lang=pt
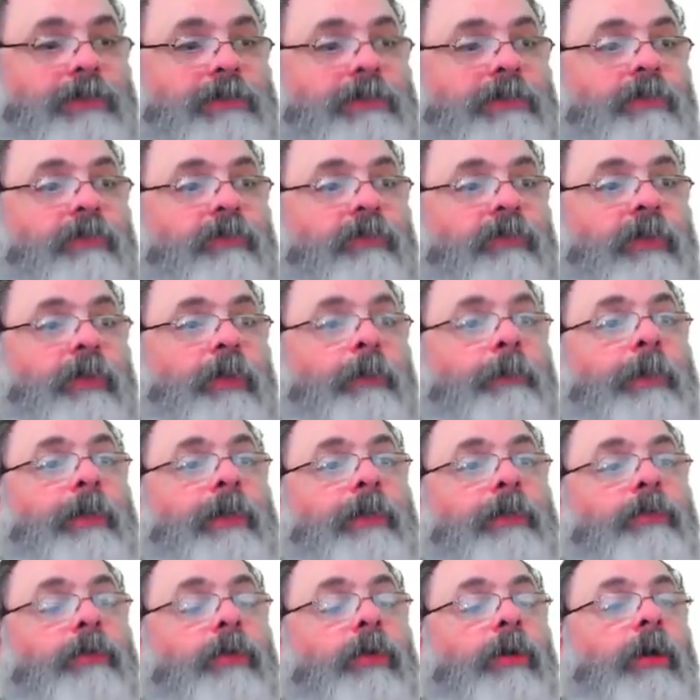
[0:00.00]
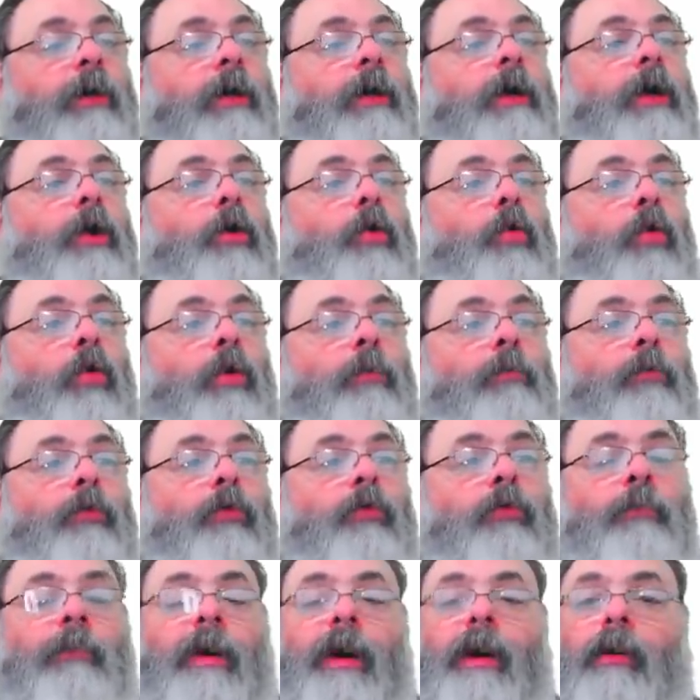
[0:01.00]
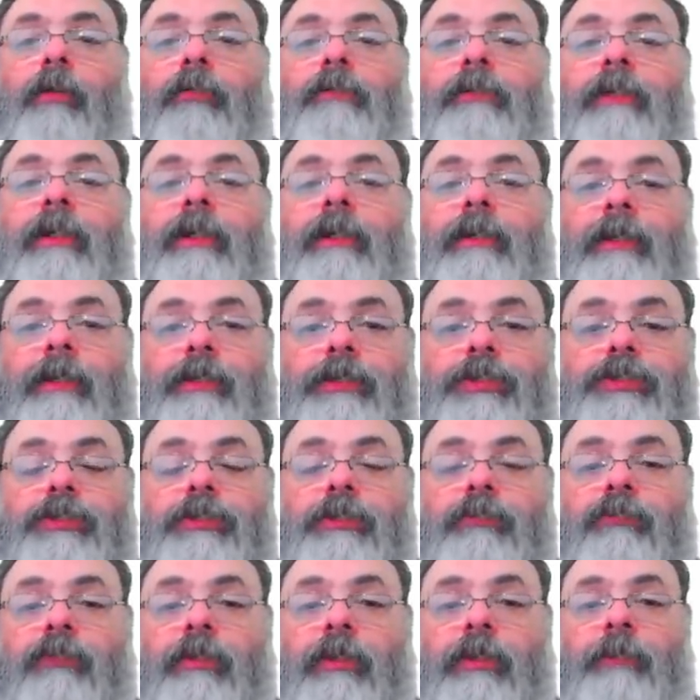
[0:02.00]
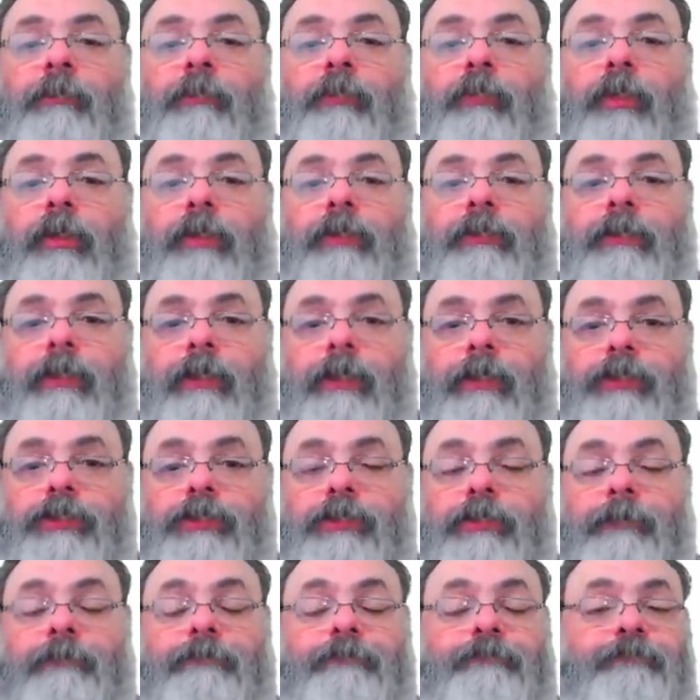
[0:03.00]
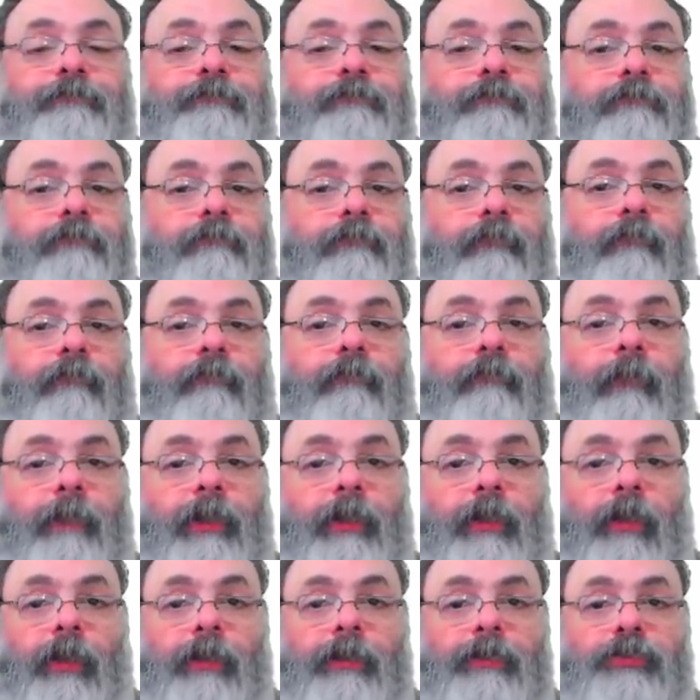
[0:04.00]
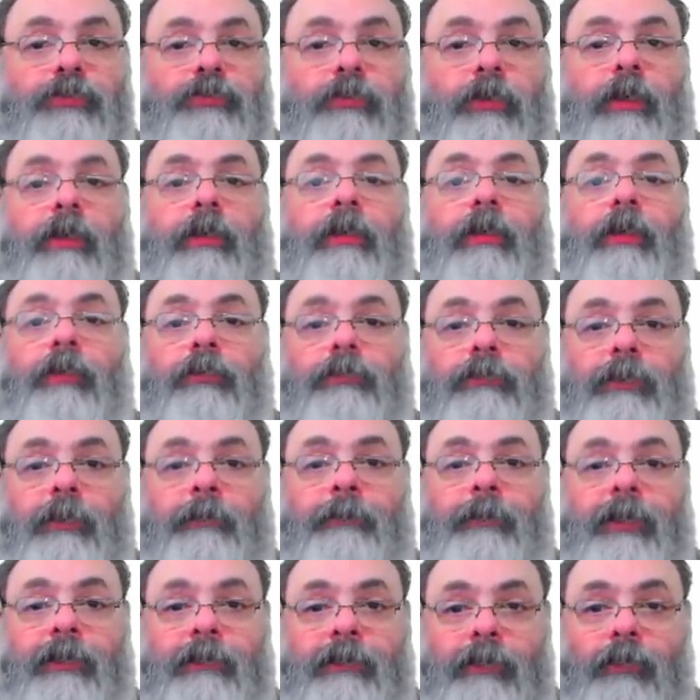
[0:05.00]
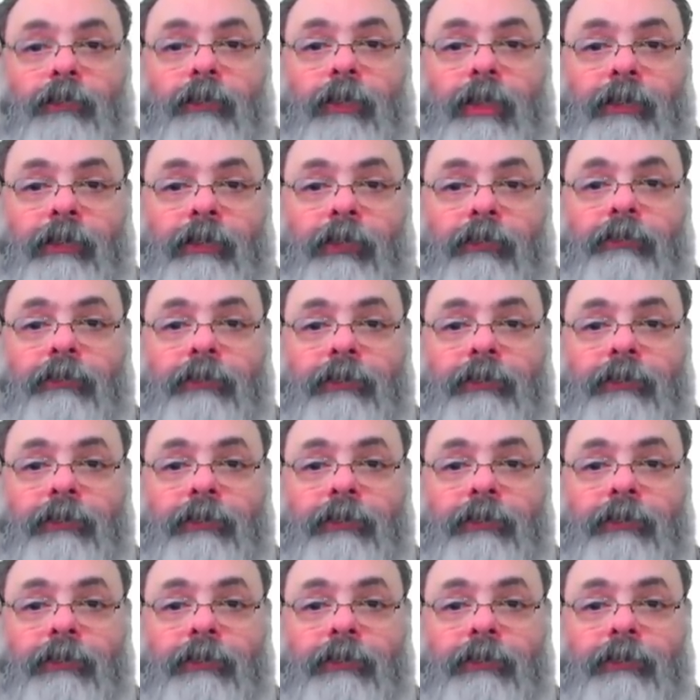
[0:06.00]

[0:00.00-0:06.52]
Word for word: se firmando como uma alternativa importante. E olha só, eu também tenho um canal no